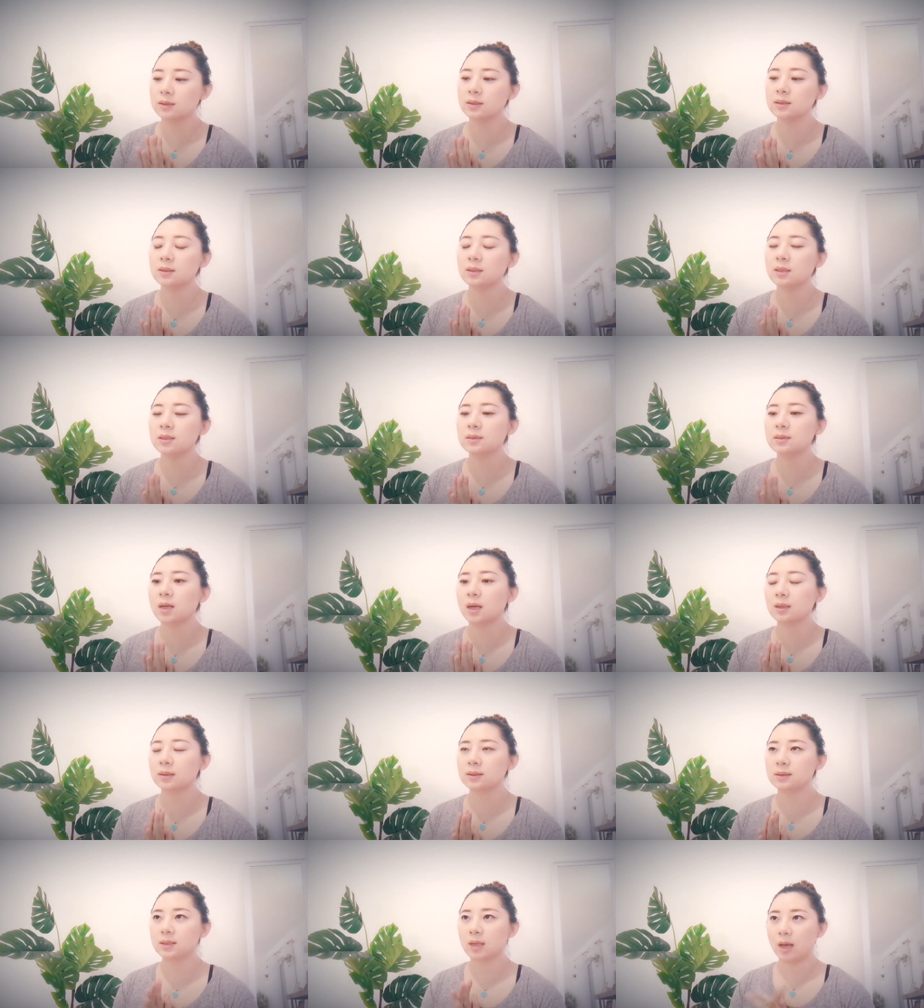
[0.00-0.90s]
今天
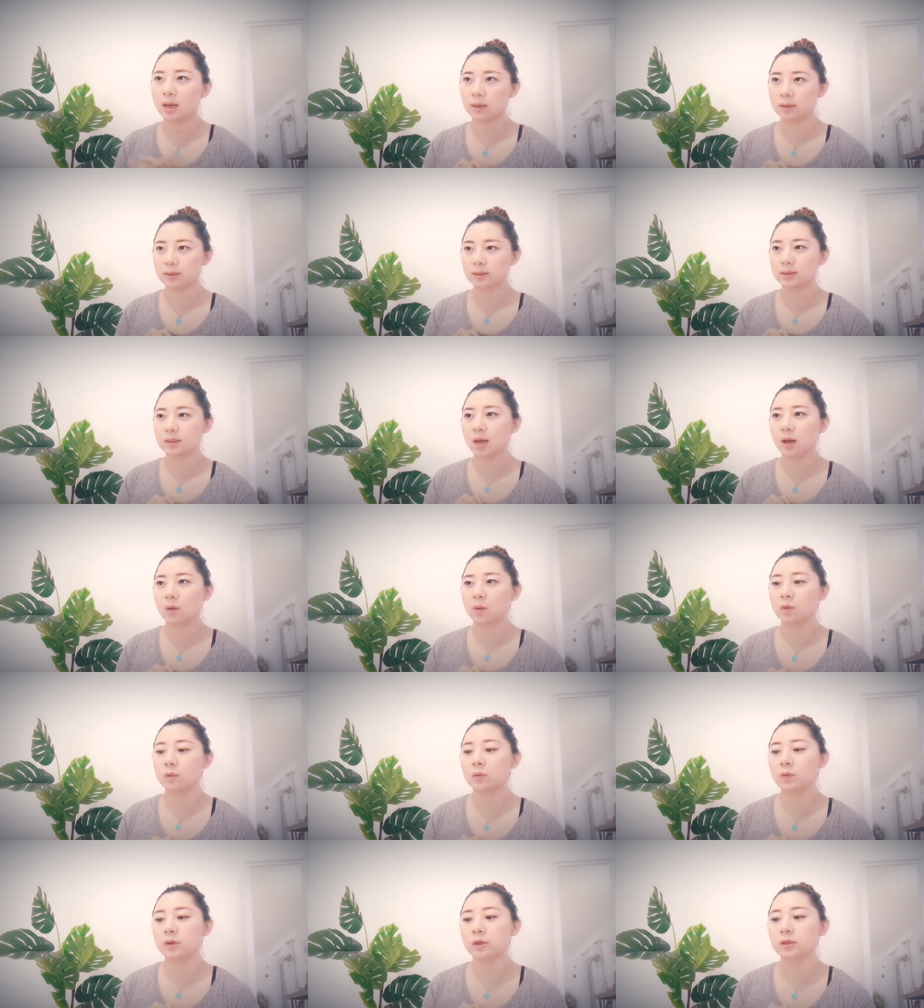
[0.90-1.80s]
想讲一下
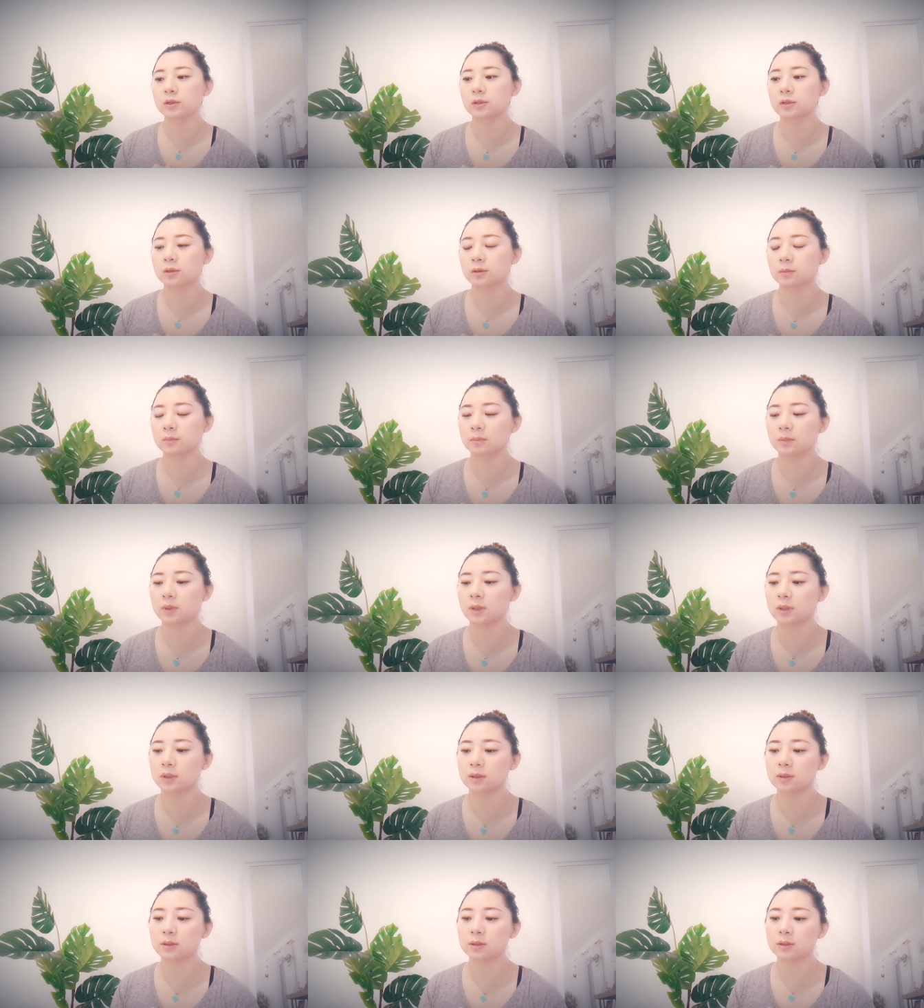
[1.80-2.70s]
我为什么
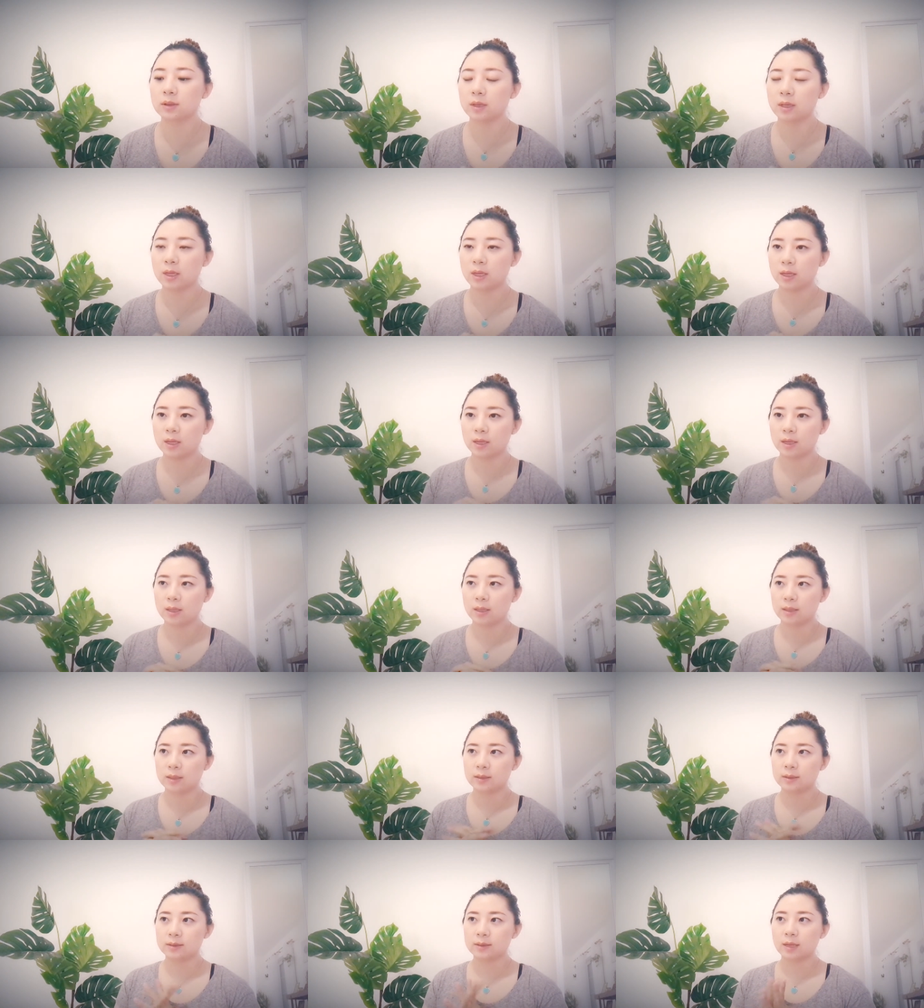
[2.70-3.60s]

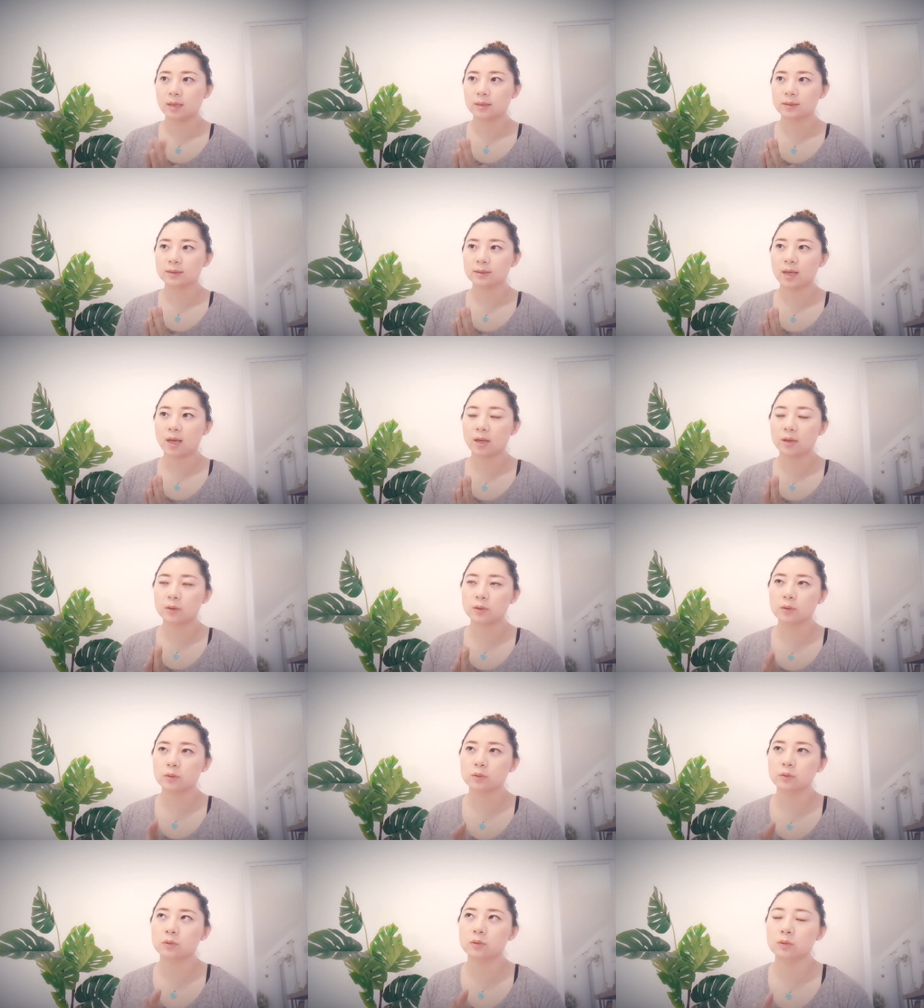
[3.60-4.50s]
想在
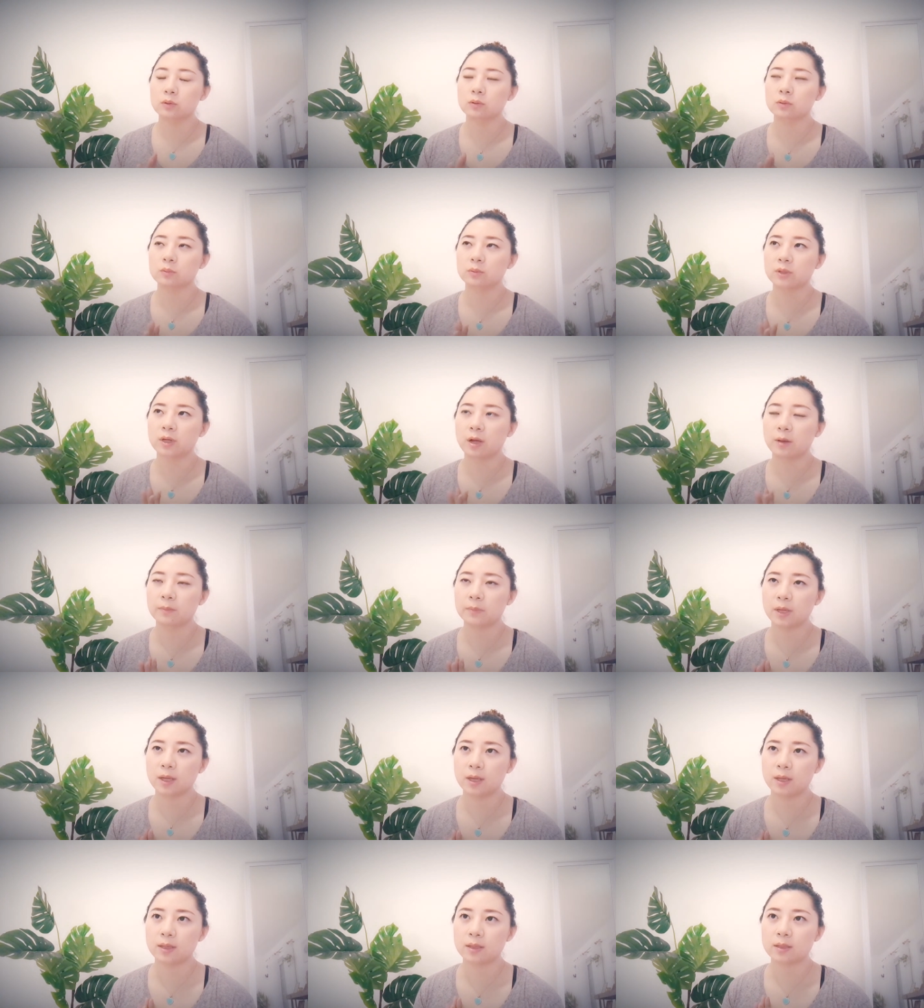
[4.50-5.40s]
YouTube 上
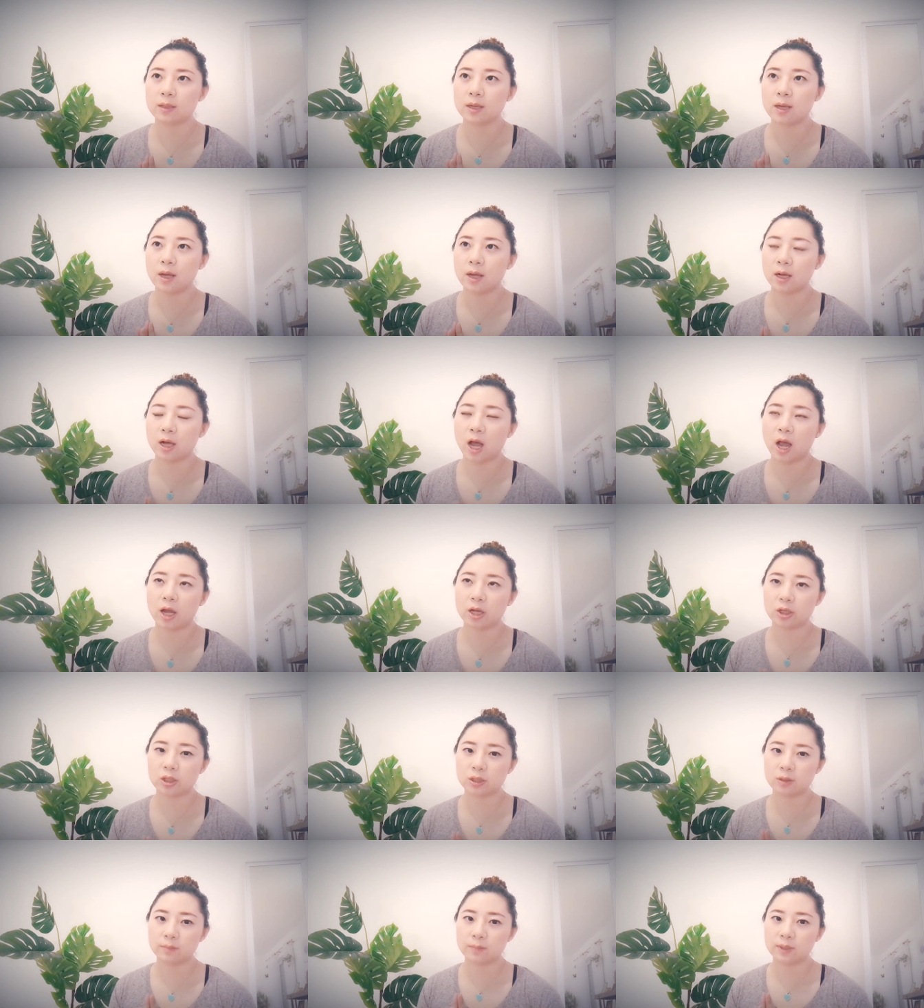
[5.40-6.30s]
面开
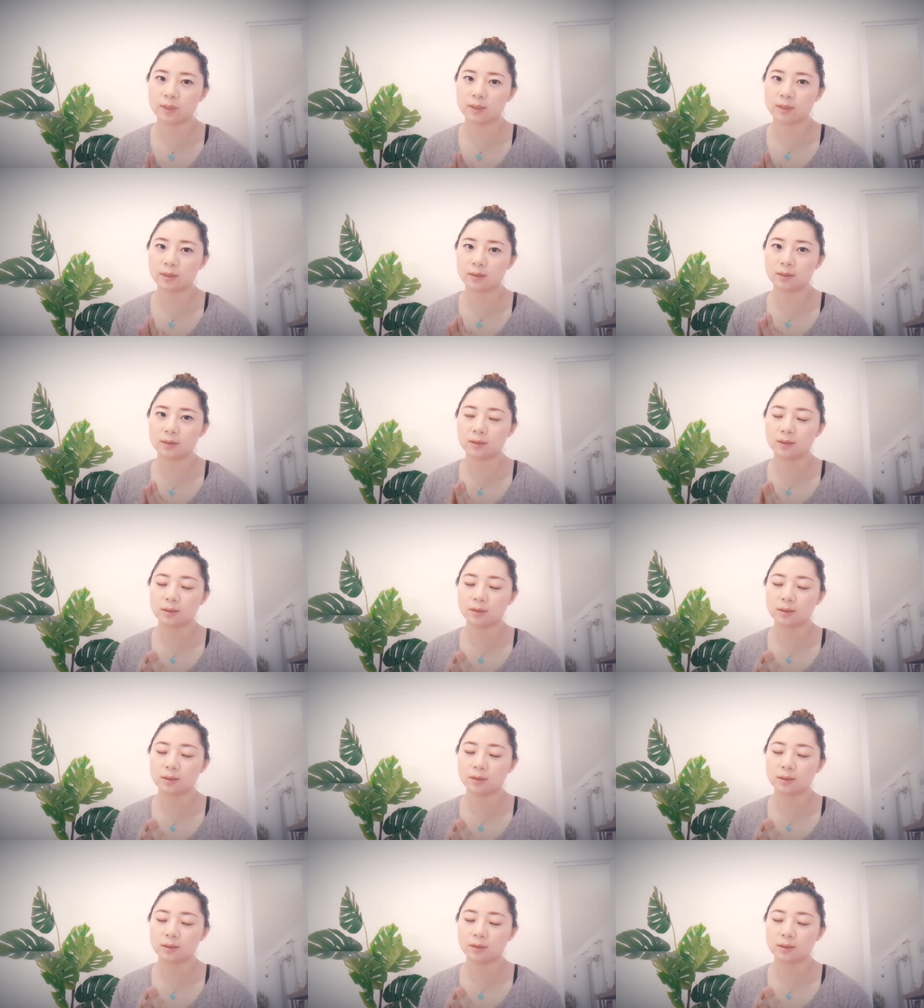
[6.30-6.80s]
视频，